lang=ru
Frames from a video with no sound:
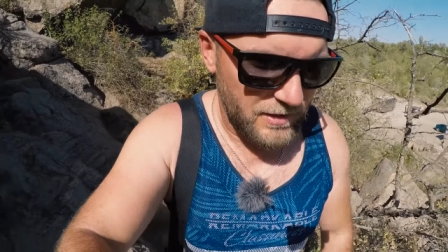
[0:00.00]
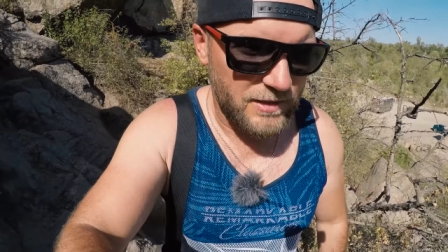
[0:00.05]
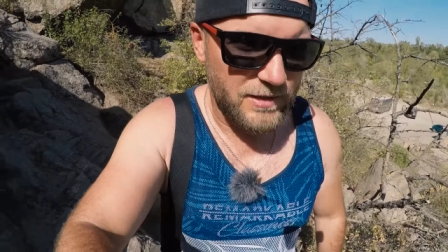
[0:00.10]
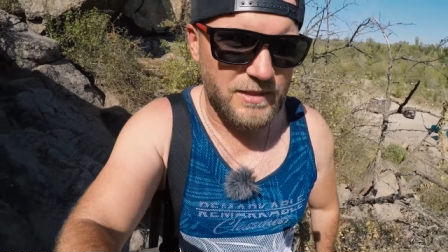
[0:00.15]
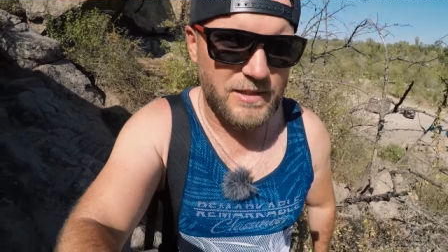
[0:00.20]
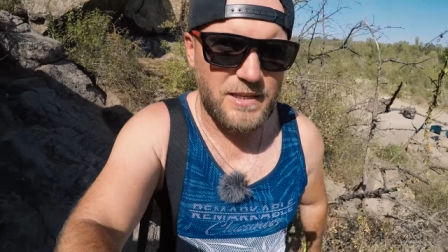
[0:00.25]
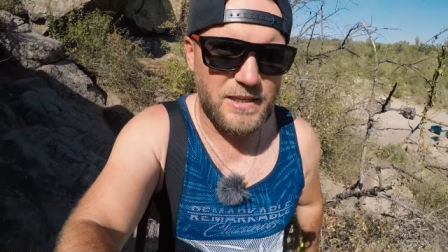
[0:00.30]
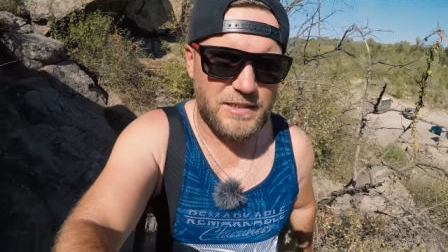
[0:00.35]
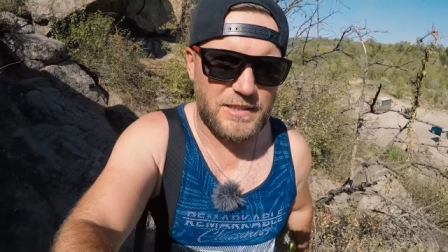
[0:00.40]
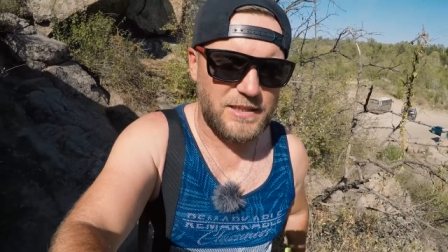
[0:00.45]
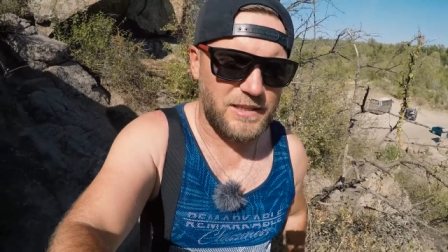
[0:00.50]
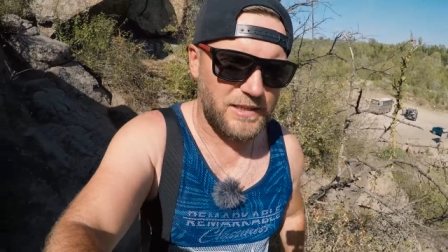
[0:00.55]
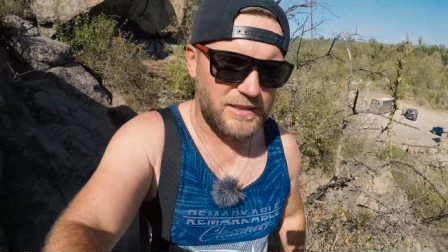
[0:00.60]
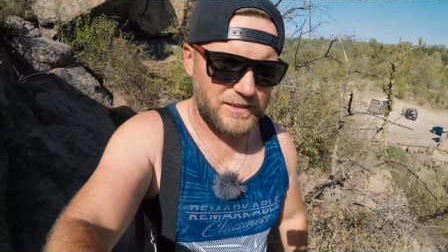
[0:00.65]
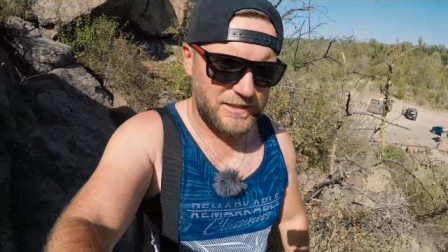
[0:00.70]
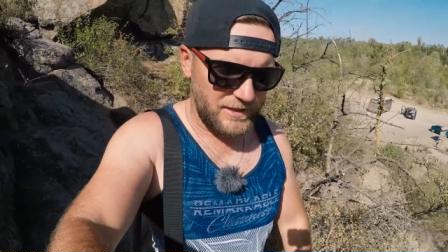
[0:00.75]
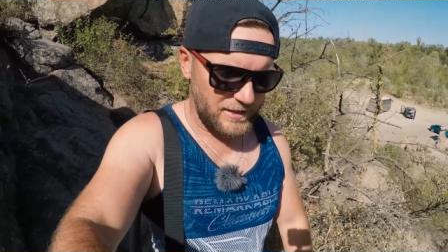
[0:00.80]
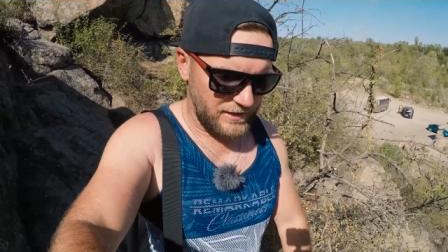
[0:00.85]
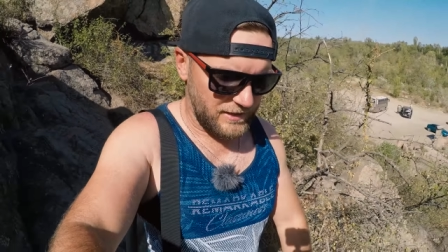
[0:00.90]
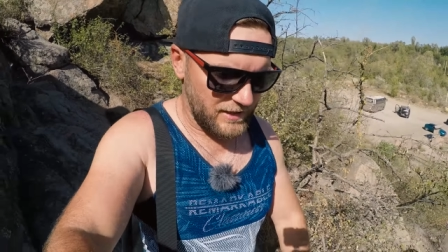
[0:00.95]
Здесь
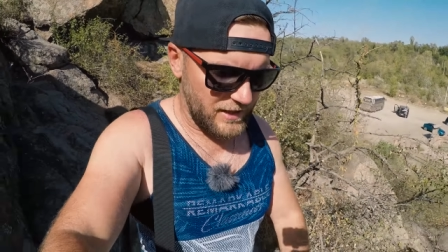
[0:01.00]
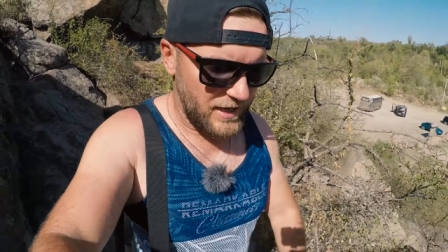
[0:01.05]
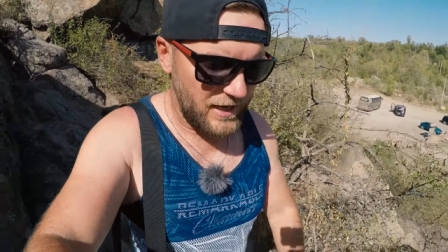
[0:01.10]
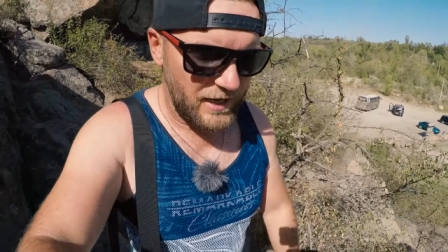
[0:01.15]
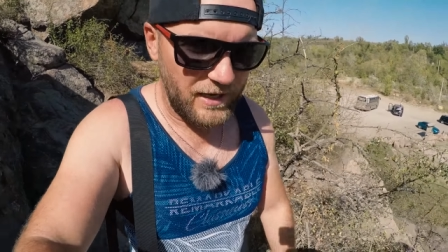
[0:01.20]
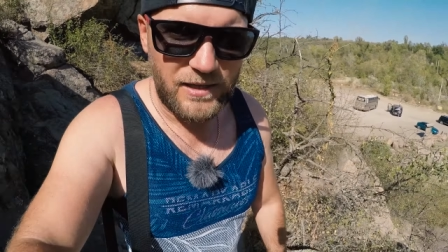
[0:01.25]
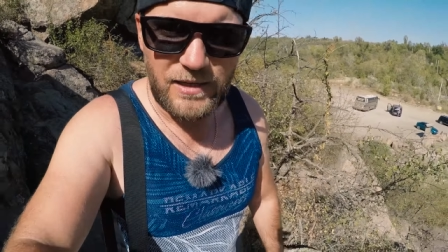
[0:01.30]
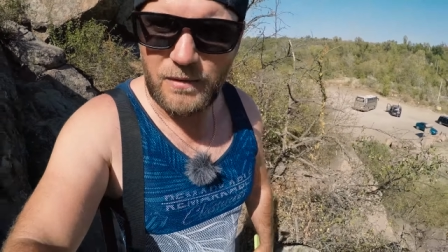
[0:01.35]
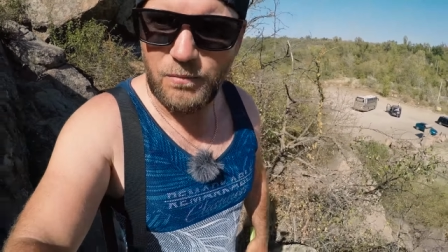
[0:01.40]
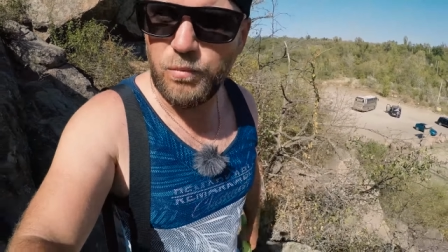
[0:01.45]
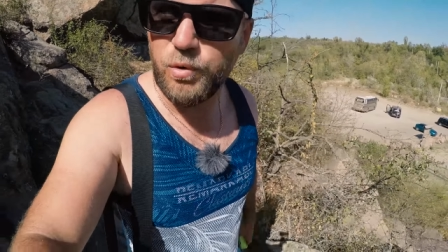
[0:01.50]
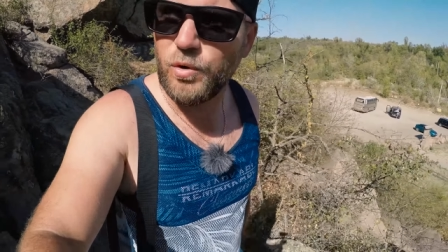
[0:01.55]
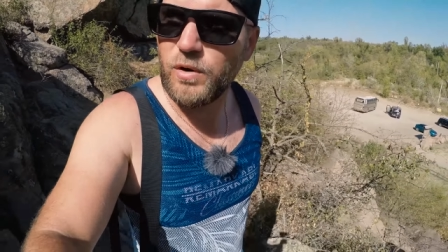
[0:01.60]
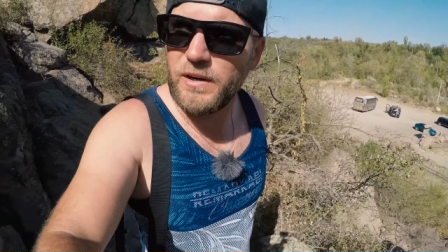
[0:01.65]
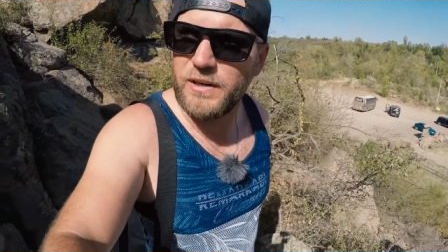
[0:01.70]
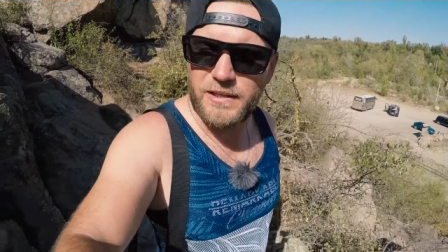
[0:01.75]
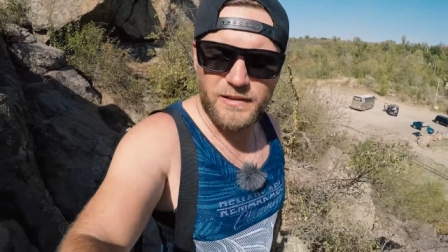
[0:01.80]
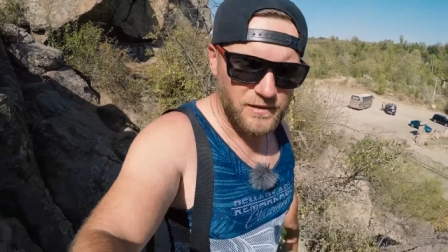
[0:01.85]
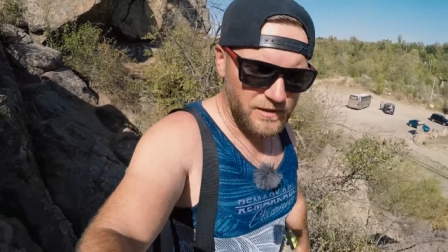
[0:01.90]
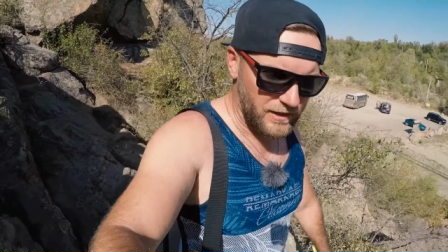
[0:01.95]
красота,
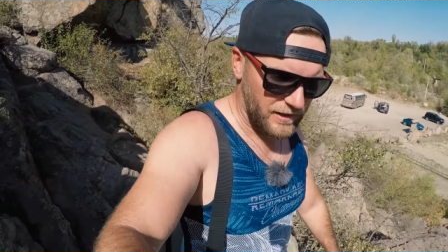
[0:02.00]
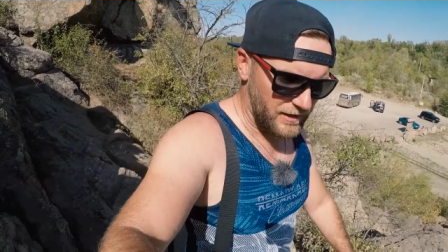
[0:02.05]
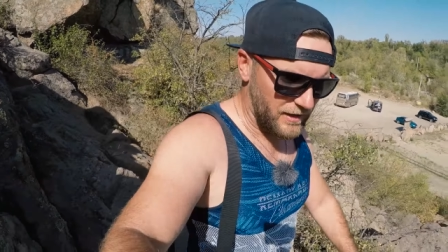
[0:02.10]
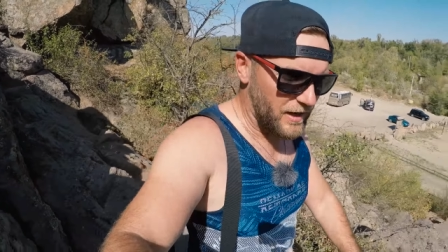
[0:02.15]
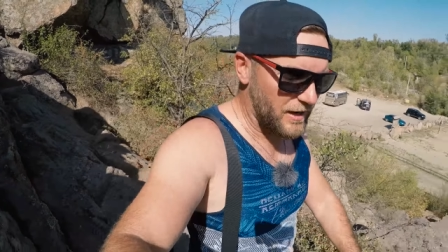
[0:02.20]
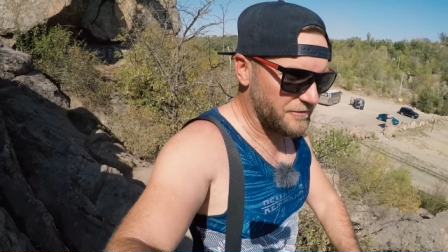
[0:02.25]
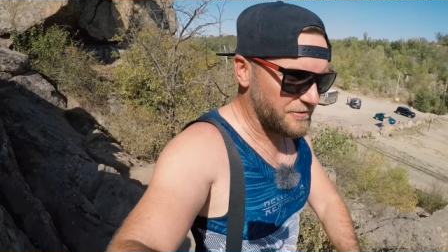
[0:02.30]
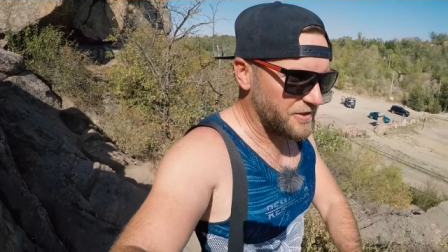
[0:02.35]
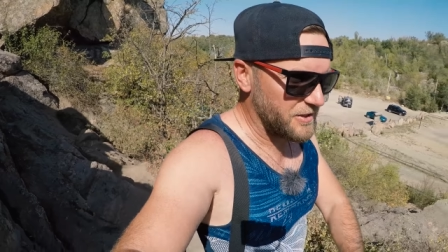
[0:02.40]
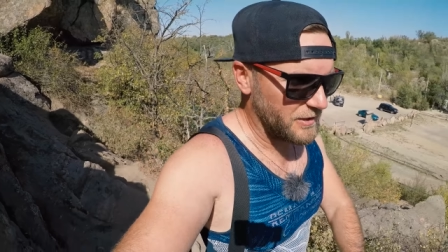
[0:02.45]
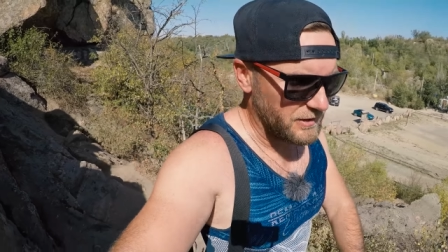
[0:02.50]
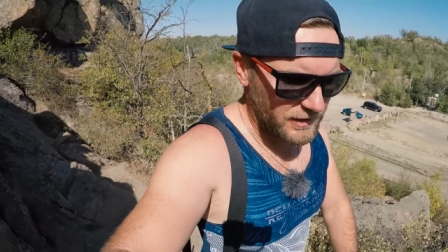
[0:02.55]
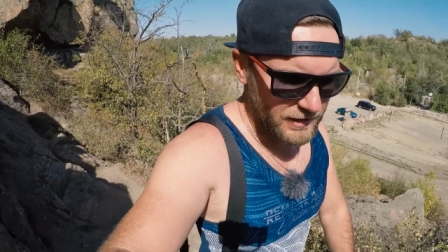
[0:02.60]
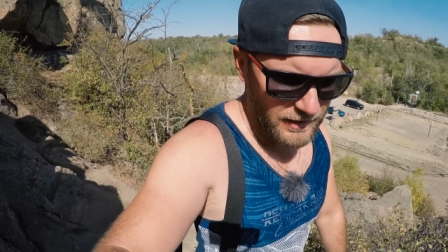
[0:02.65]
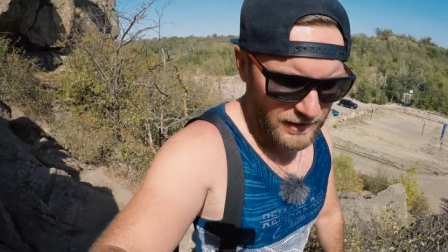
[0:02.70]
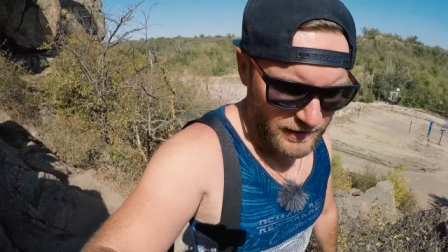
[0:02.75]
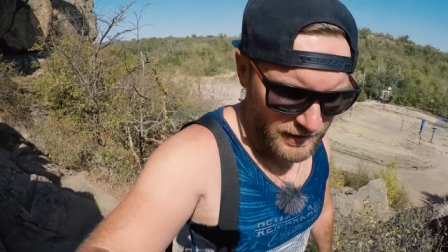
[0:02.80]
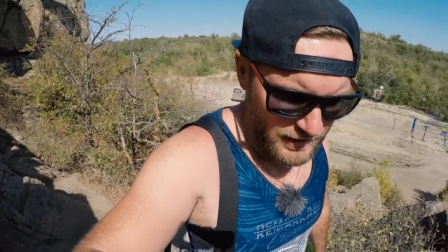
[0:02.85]
бурлилка, рафтинг.